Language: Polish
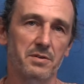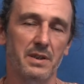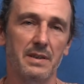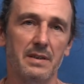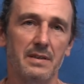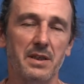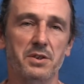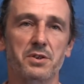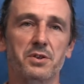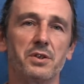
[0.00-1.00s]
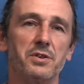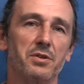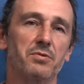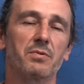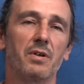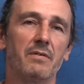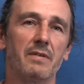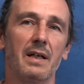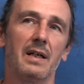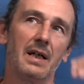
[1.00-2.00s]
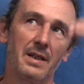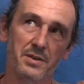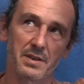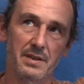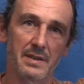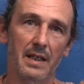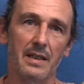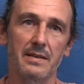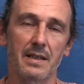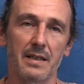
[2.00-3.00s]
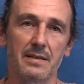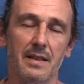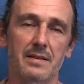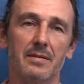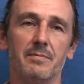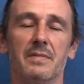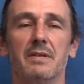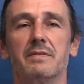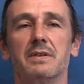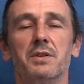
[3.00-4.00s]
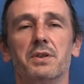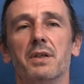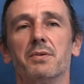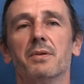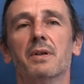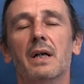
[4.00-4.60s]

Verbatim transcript: że na szczycie Żukowa, czyli na, na, na tym wzniesieniu